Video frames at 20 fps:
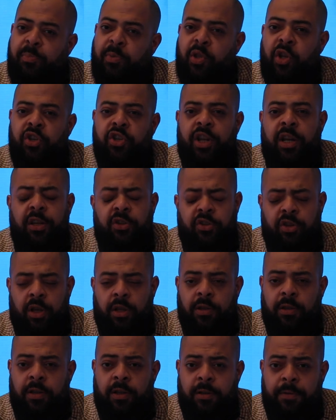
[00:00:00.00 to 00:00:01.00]
بوتنشال ان
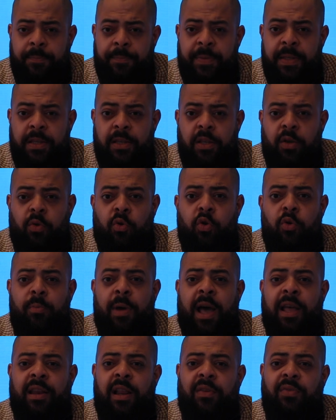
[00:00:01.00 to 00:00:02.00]
شاء الله يكون
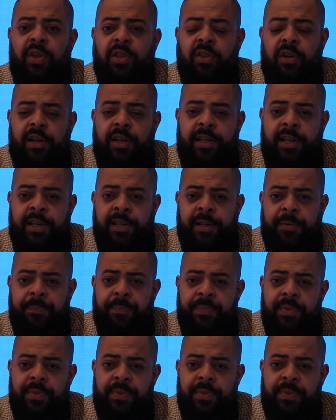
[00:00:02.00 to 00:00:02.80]
معانا الفتره الجايه